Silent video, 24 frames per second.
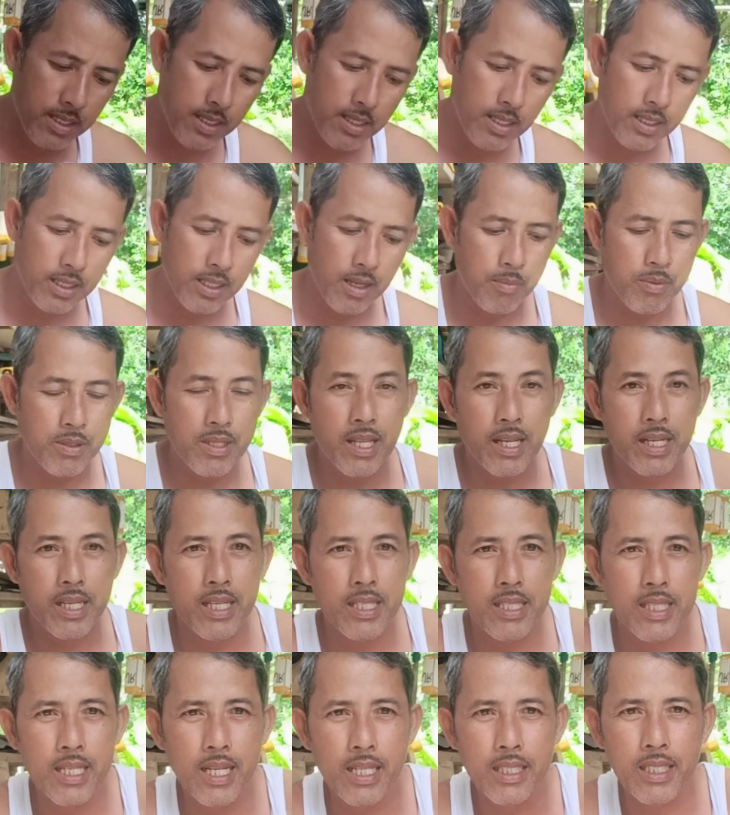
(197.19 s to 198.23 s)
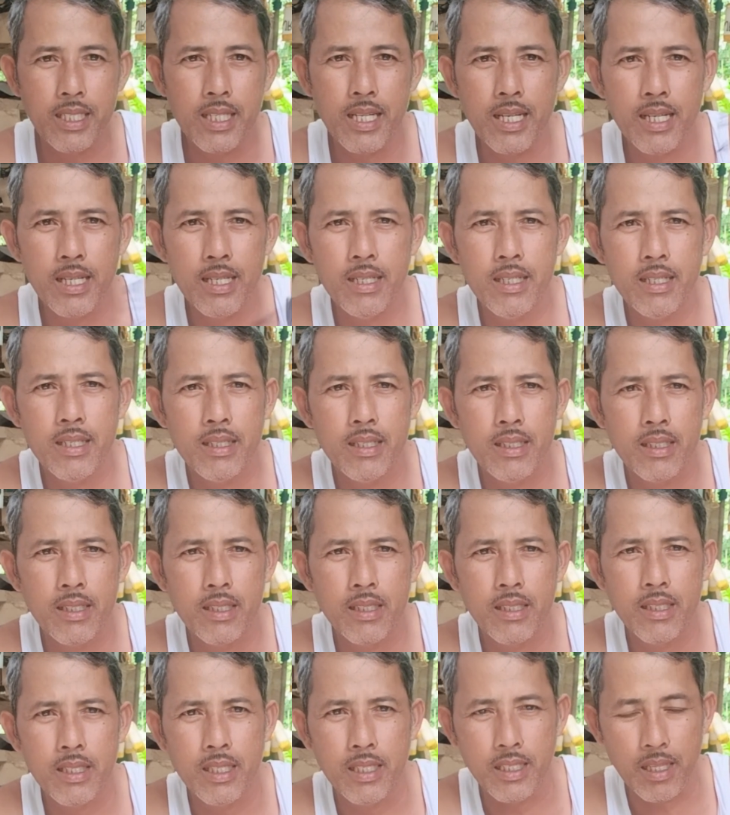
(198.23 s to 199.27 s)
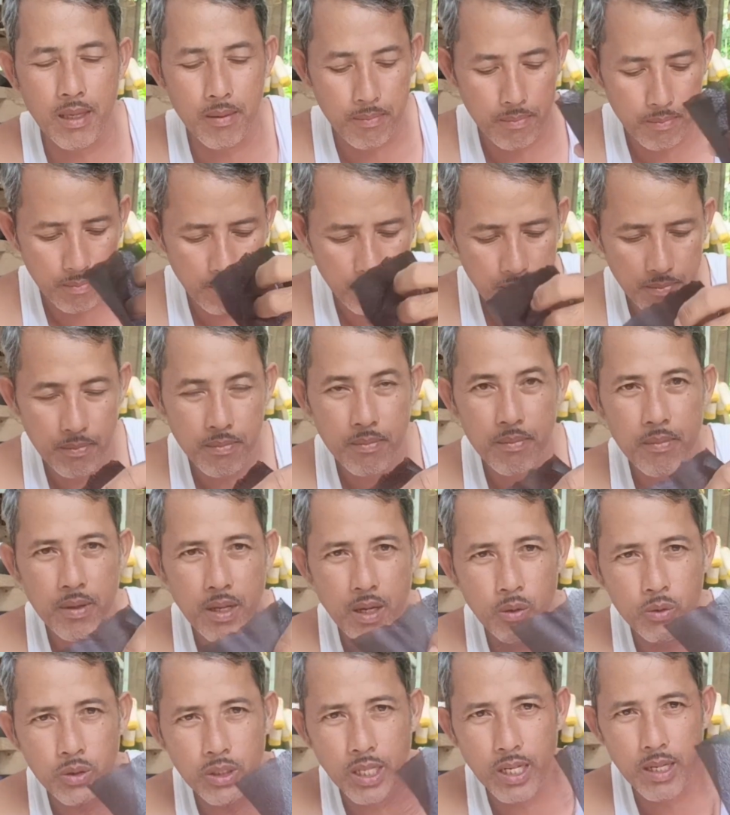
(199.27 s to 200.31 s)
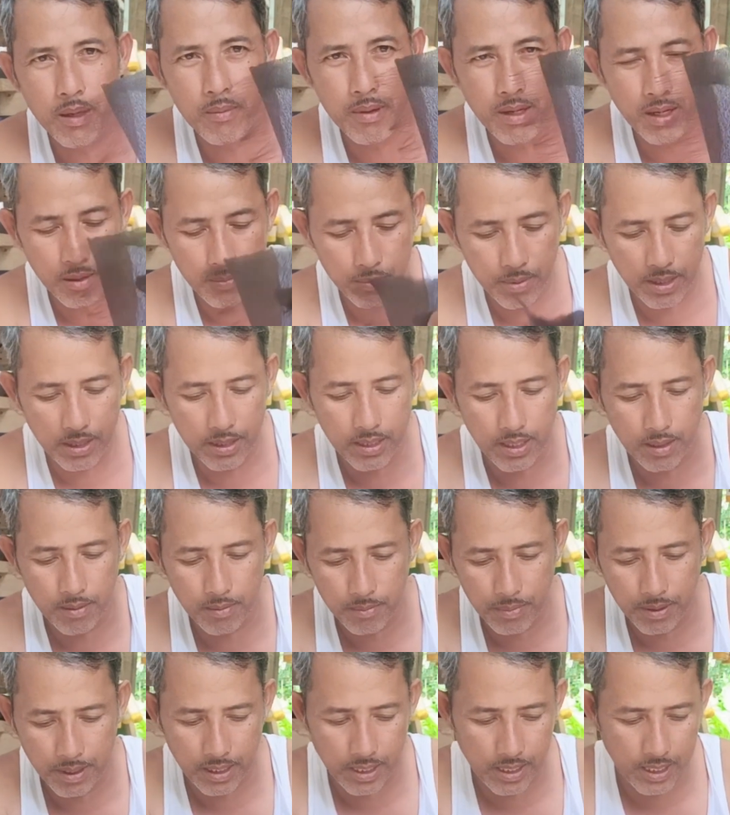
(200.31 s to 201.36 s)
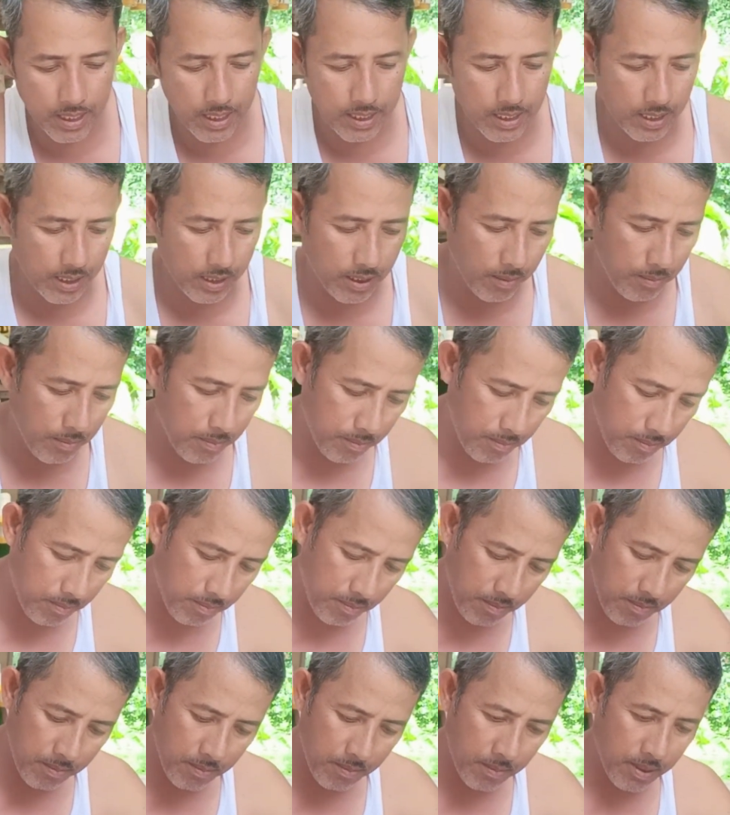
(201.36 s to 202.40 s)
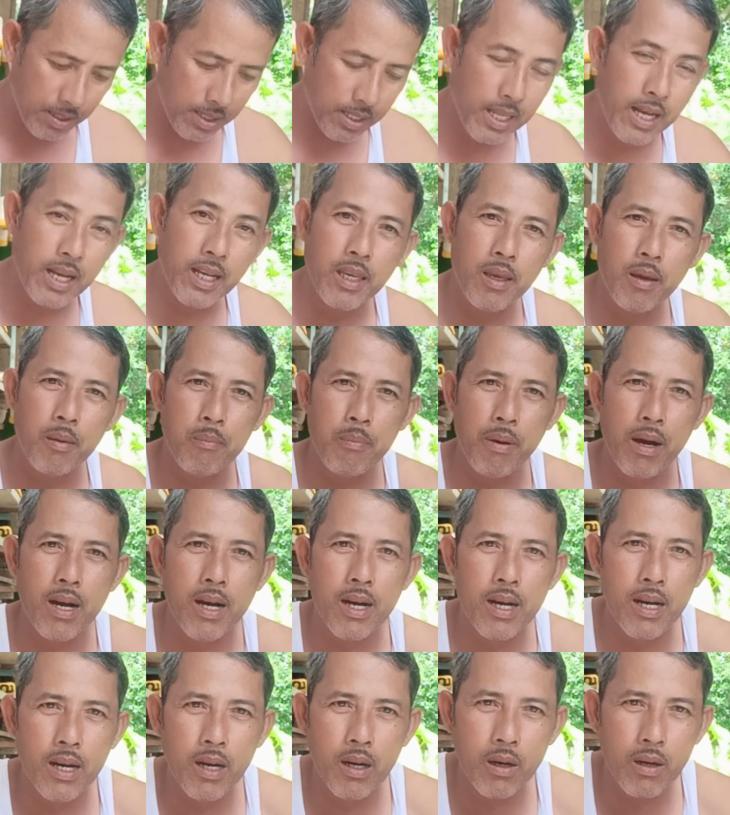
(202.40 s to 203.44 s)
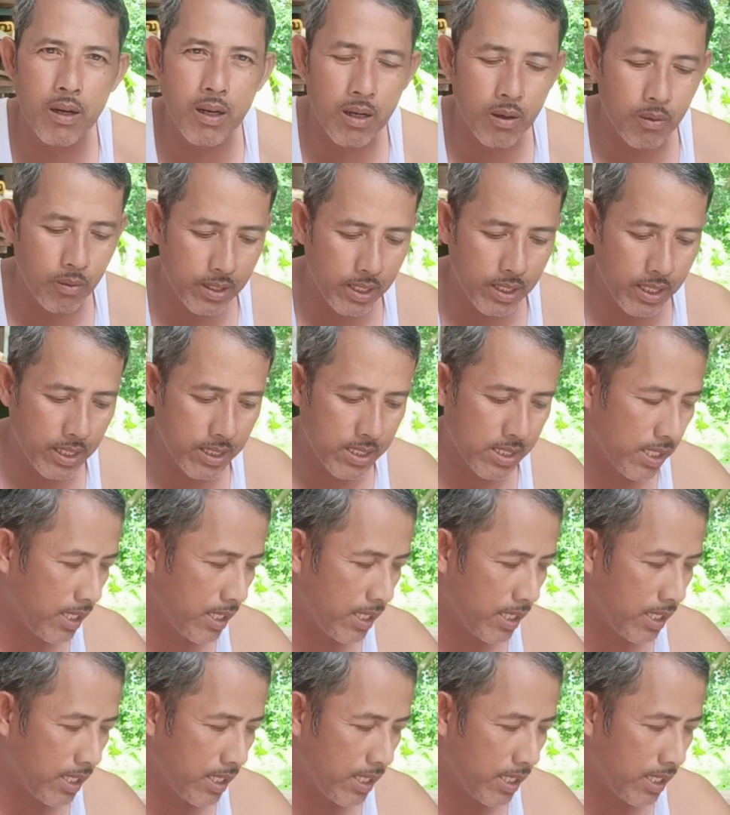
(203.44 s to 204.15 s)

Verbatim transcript: Tapos lagyan din natin ng itim. Kaunti lang mga ka-brother ang paglalagay ng itim. Laging pang pan lang siya.